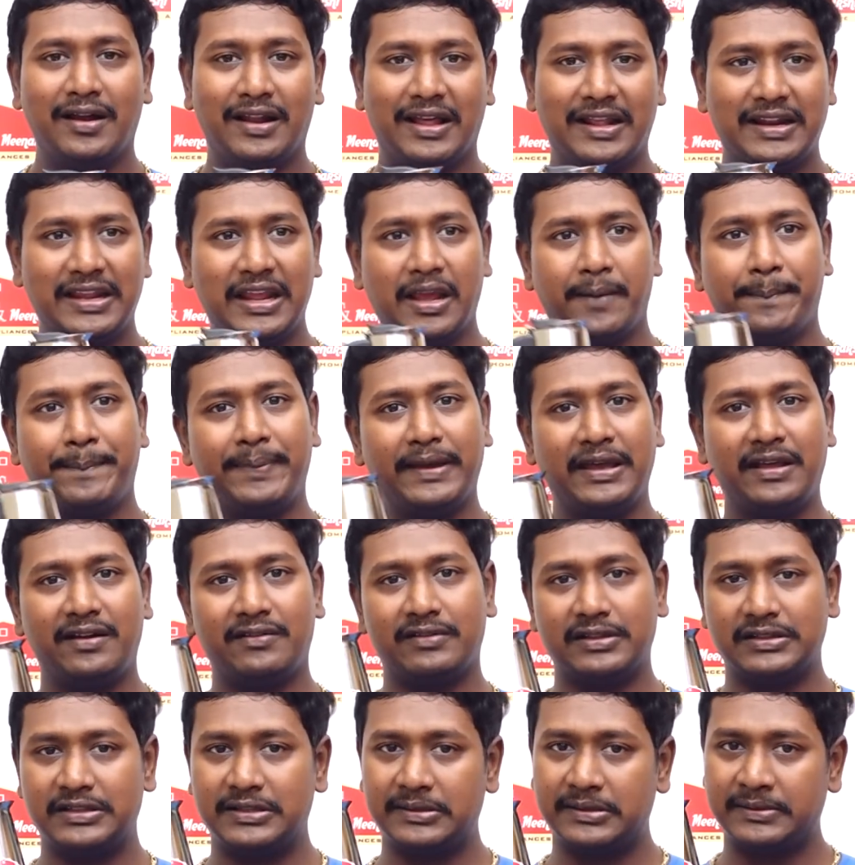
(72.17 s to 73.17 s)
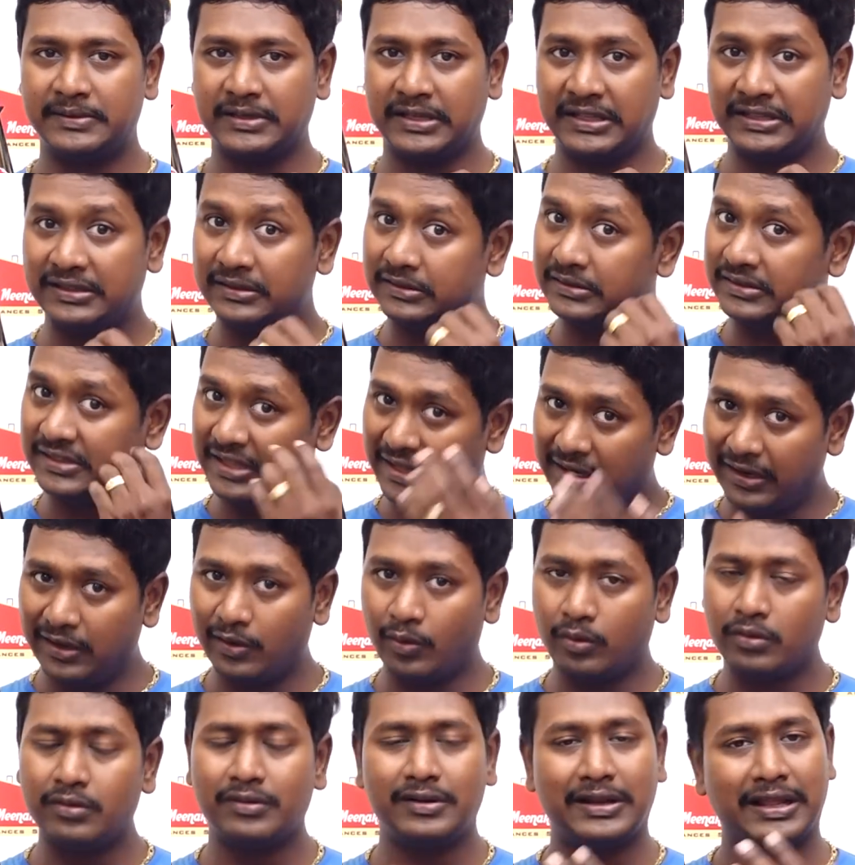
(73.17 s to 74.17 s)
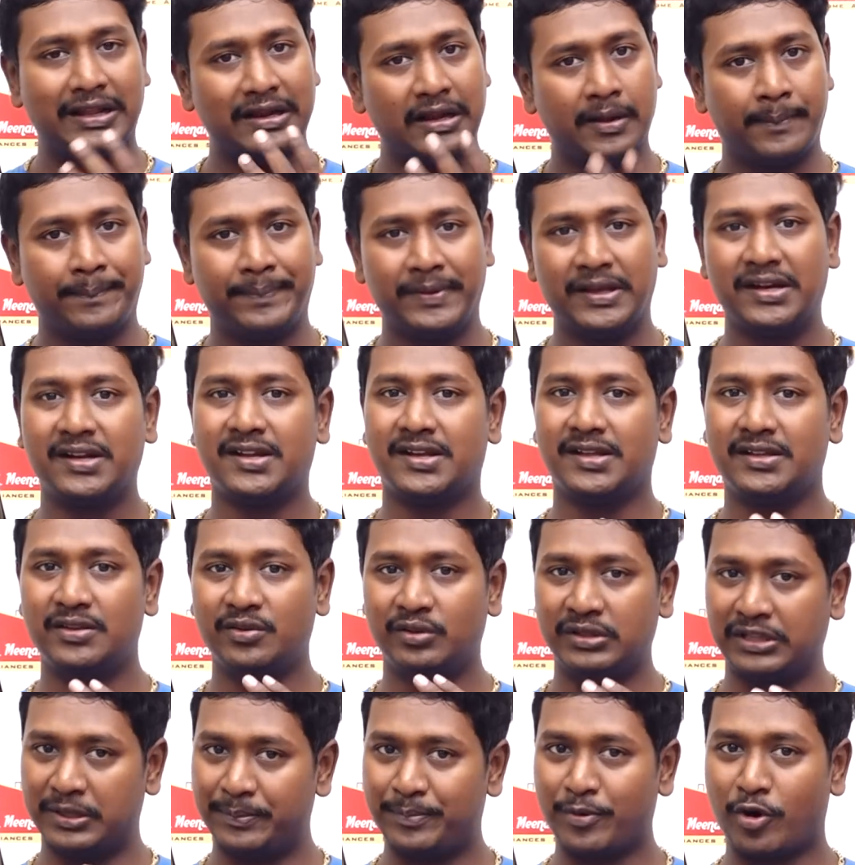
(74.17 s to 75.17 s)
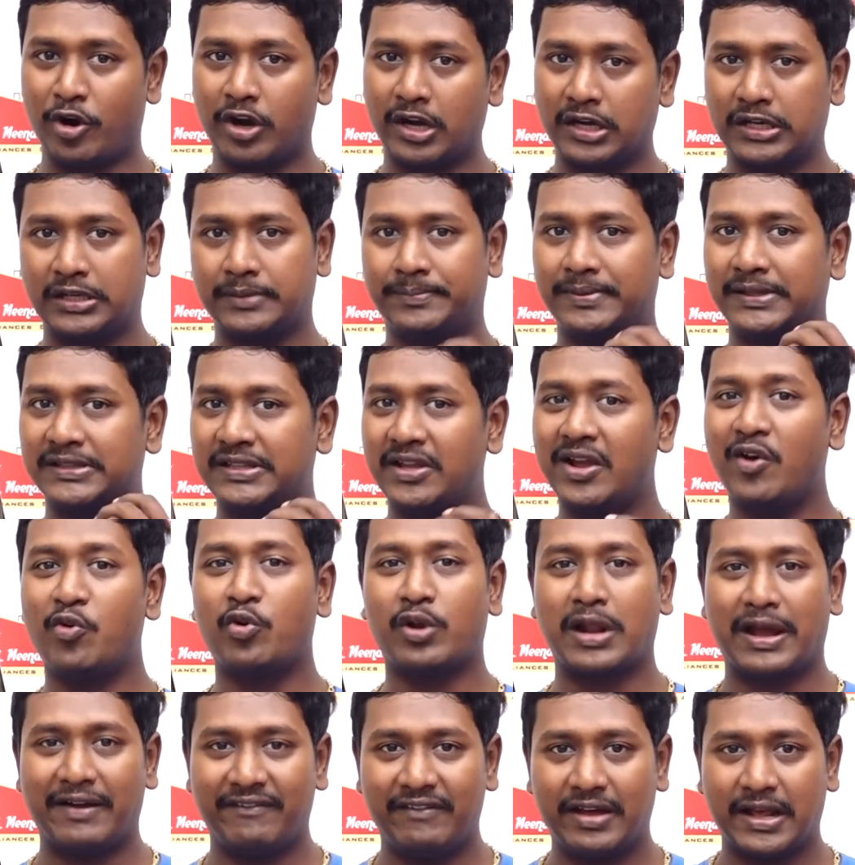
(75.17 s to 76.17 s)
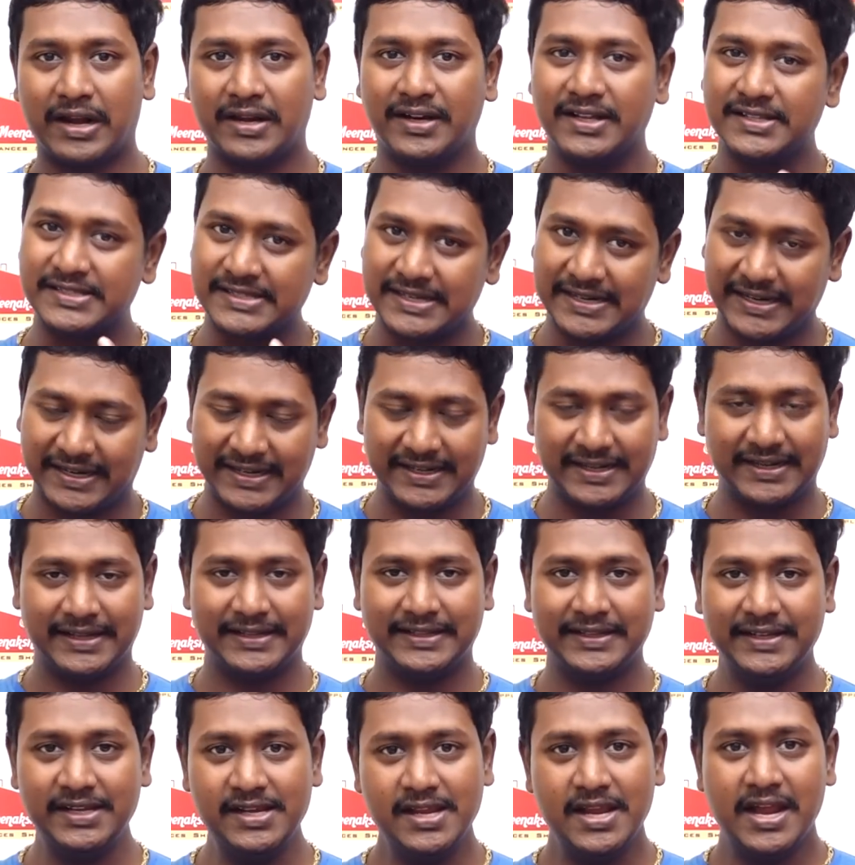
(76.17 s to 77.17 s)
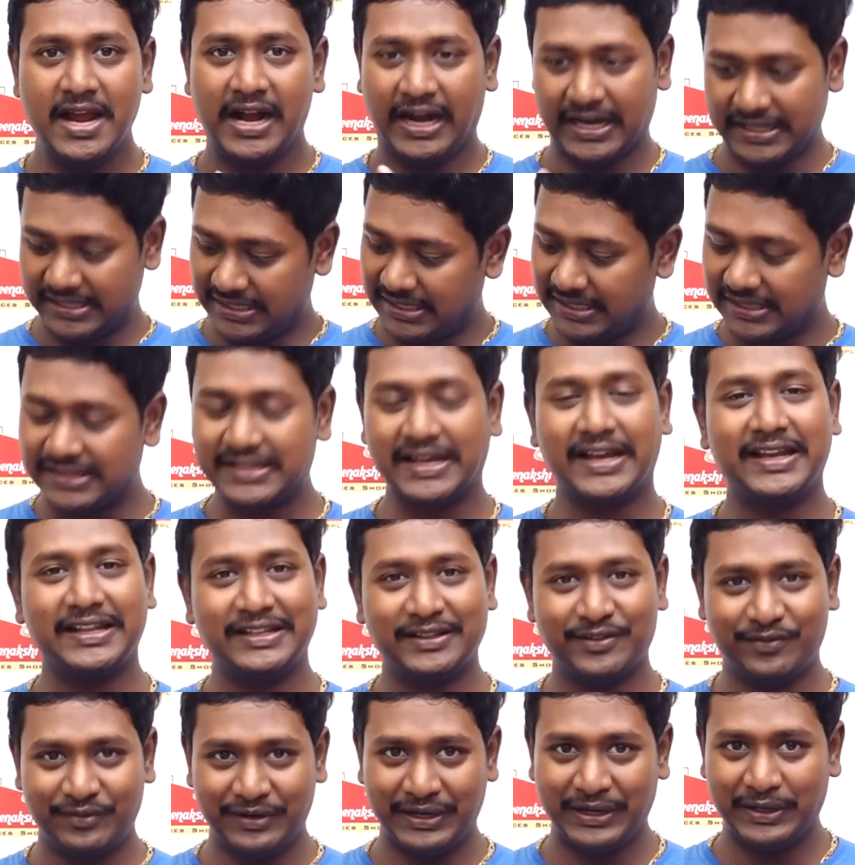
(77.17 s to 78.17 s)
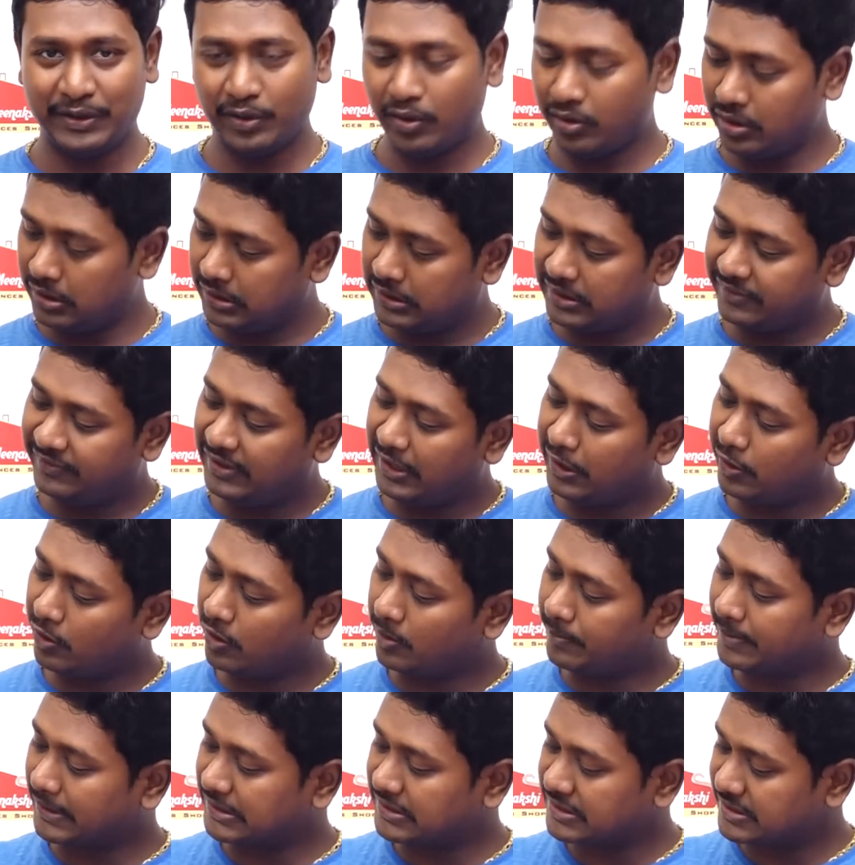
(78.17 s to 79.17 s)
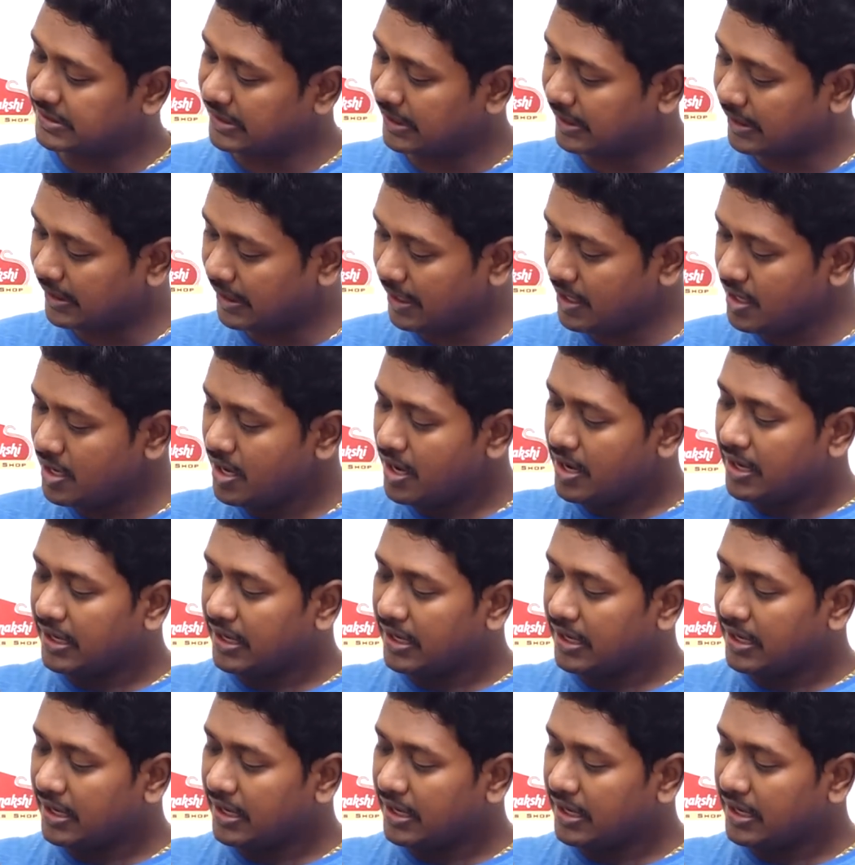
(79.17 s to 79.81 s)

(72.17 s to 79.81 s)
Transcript: நிறைய பேர் வந்து இது தெரியும் நிறைய பேருக்கு இது இந்த ப்ராடக்ட்டை பற்றி ஒரு அவேர்னஸ் கிடையாது அதனால தான் இந்த வீடியோ இந்த வீடியோவில் பார்த்துட்டிங்கன்னா